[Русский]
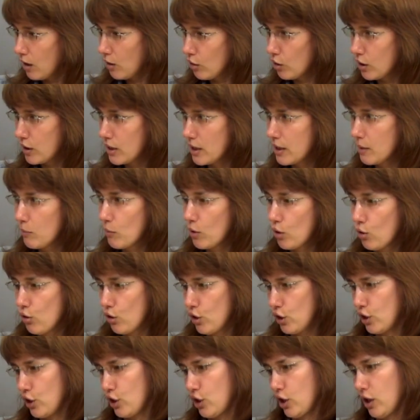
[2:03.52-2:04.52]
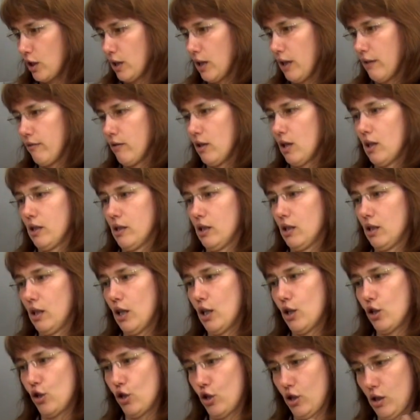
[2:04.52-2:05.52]
он немножечко, наверное,
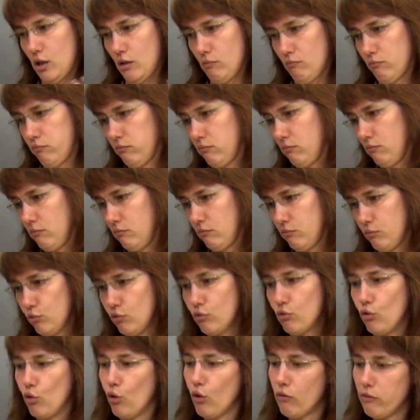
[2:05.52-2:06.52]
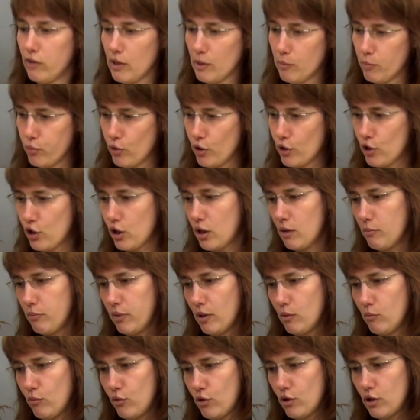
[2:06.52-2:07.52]
даже ну, новые почки
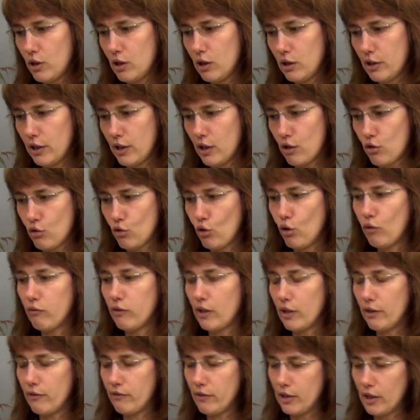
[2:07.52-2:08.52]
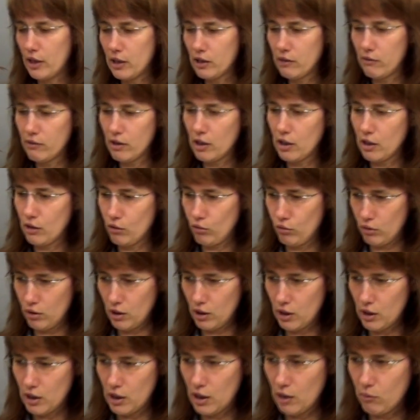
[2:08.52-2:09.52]
пробудил, есть новые ветви,
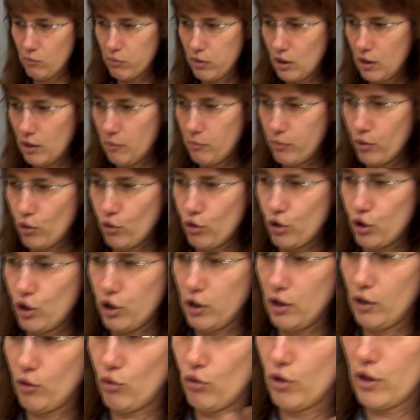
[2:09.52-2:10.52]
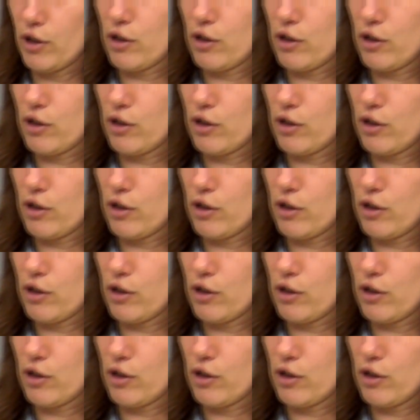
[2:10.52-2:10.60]
которых не было прошлой